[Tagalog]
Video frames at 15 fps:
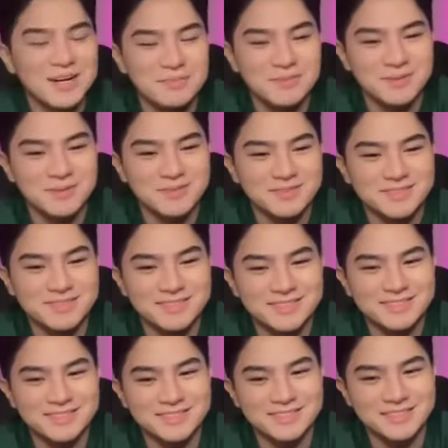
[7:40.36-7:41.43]
mm-hmm.
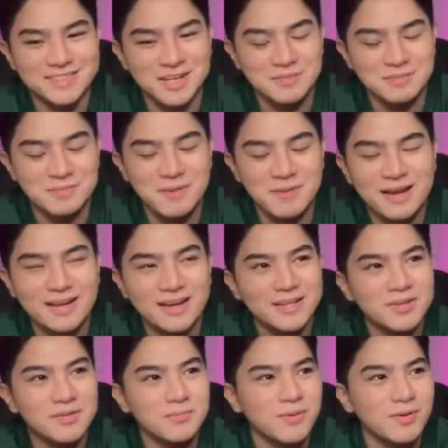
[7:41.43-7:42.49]
Uh, parang
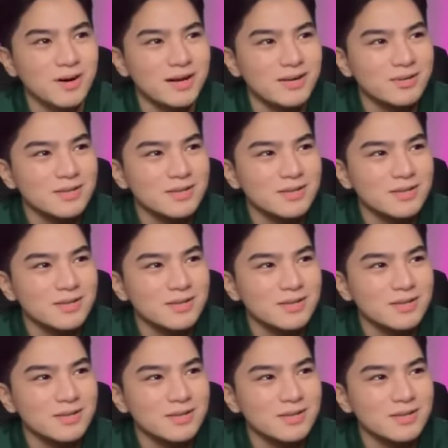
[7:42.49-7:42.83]
ano po,